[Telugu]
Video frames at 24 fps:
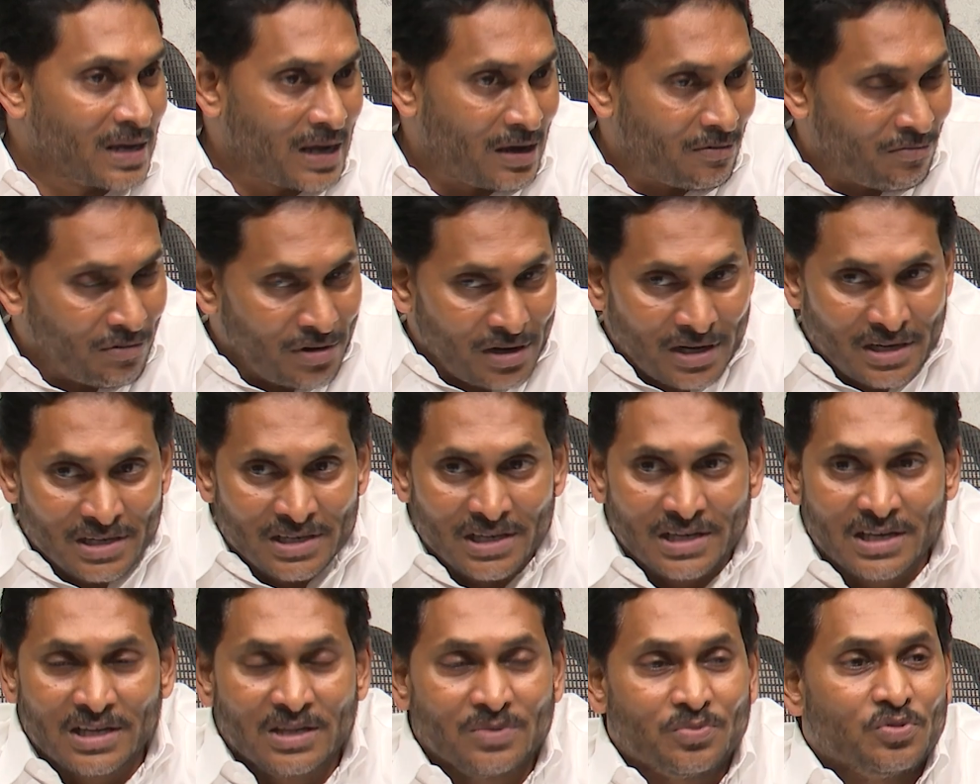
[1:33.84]
గవర్నెన్స్
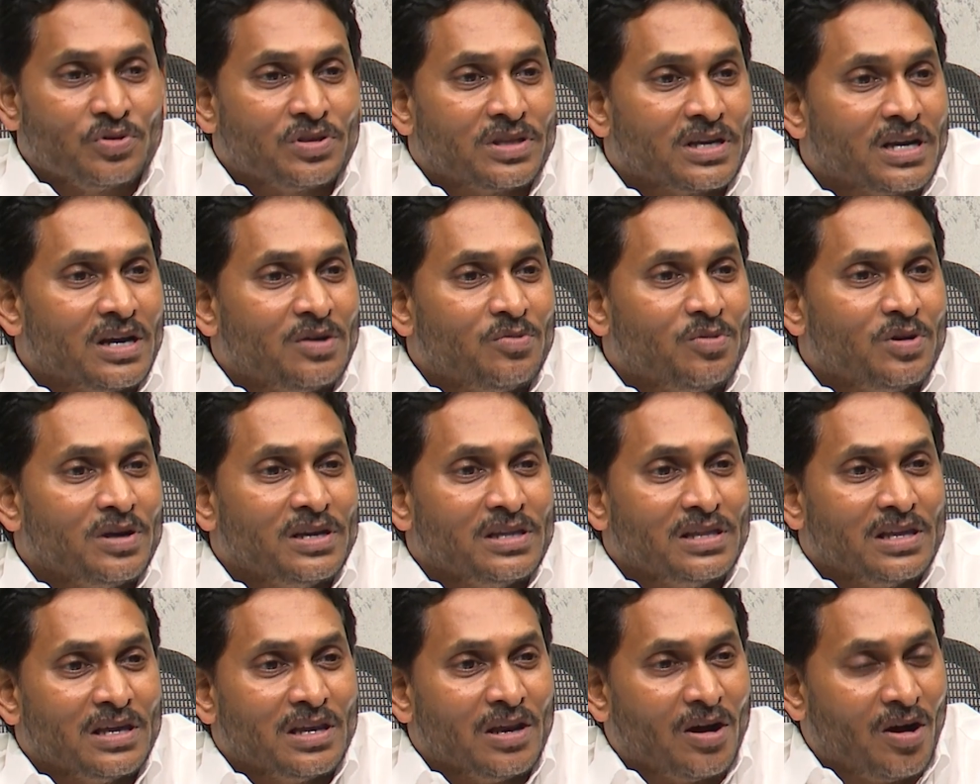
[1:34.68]
అనేది పూర్తిగా
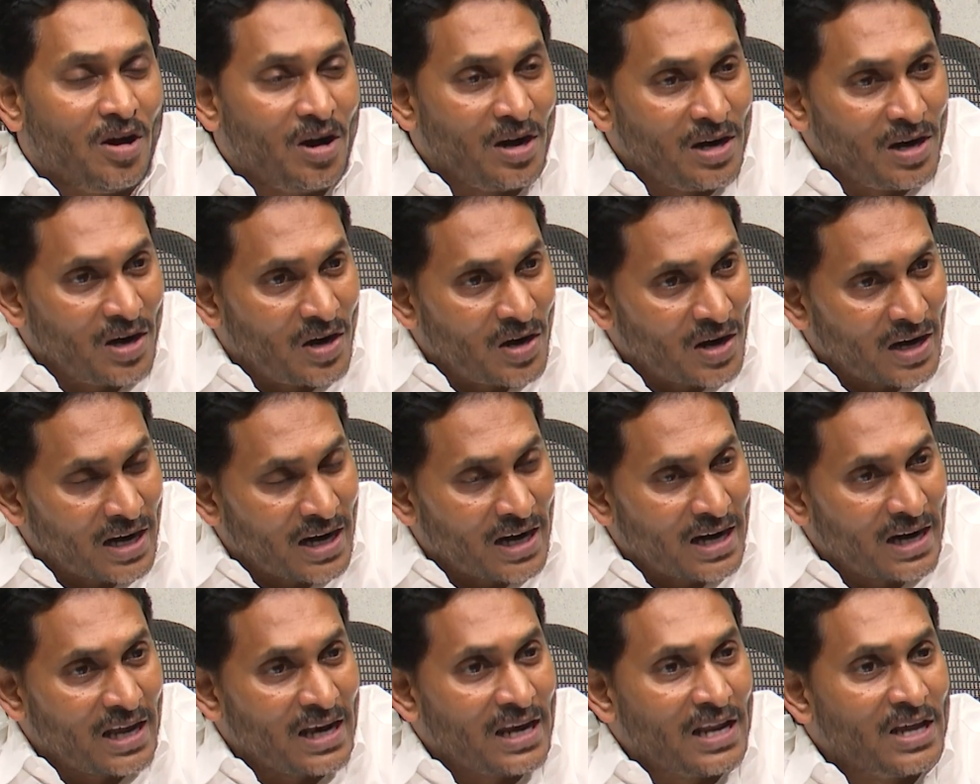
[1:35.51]
పోయింది లా అండ్ ఆర్డర్
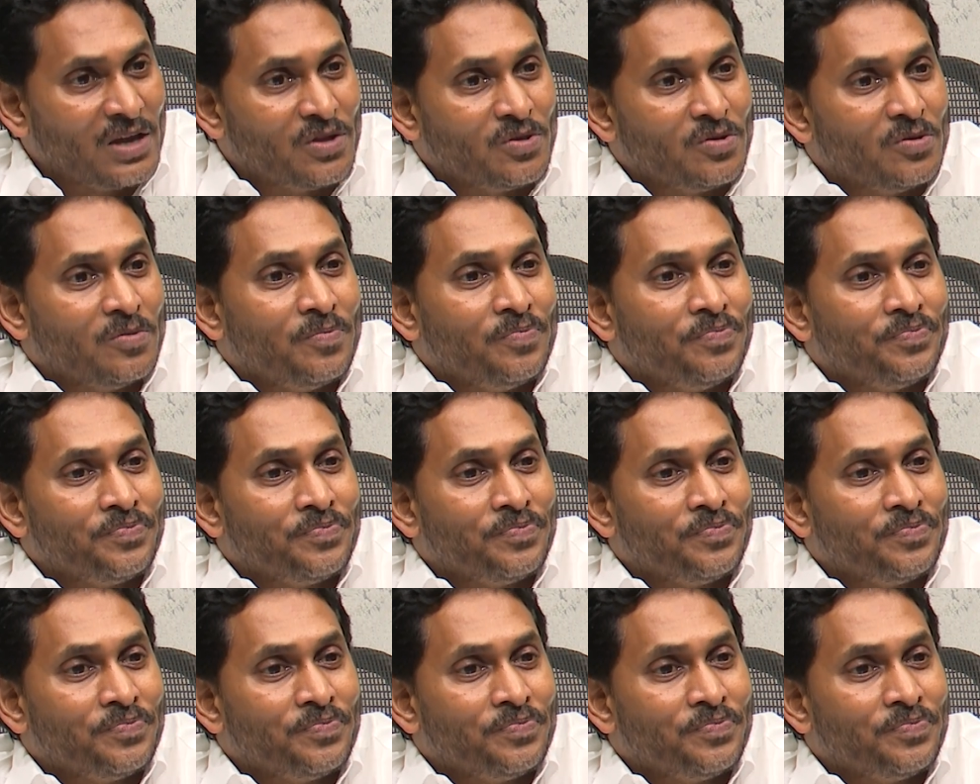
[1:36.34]
ఎక్కడా లేదు